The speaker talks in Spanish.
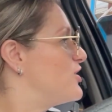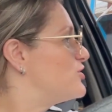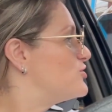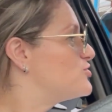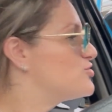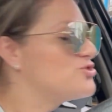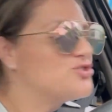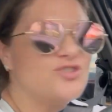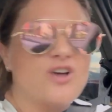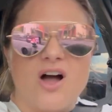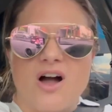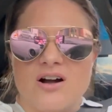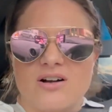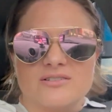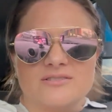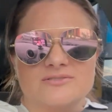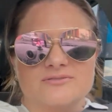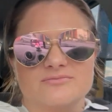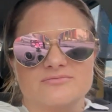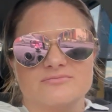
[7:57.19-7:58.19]

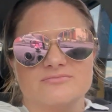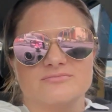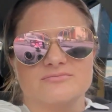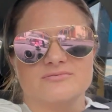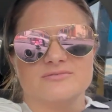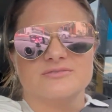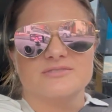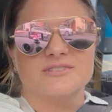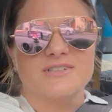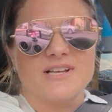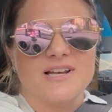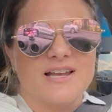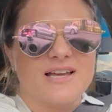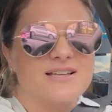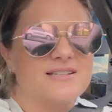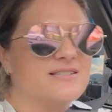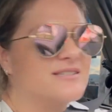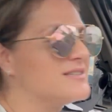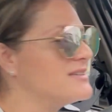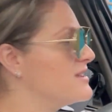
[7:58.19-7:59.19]
Son
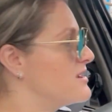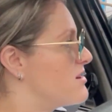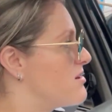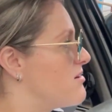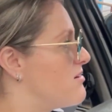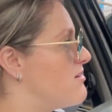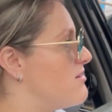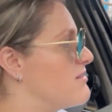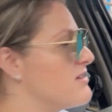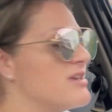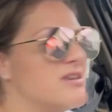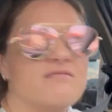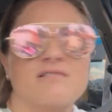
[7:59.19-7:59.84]
las 5 y